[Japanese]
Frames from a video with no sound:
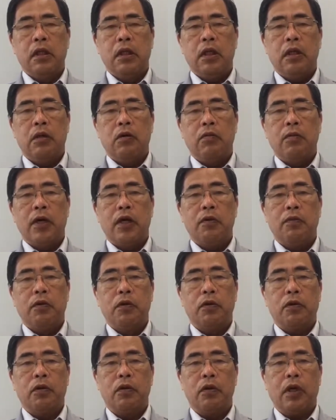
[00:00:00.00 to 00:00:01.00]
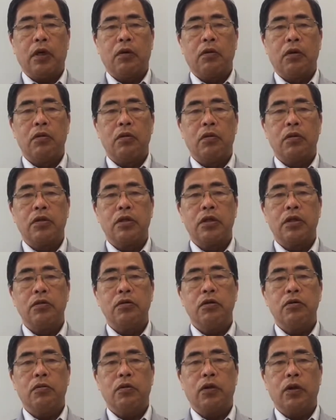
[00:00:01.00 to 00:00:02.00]
で、ローマレポートというのはこれを地
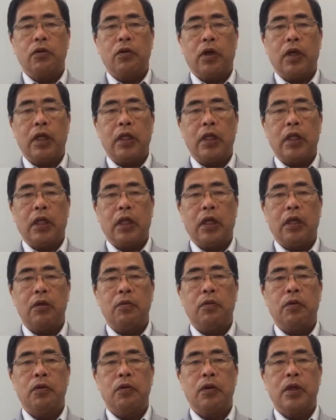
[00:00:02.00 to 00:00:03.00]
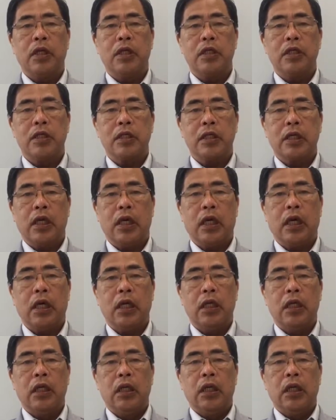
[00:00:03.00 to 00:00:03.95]
球規模で捉えたレポートなんですが、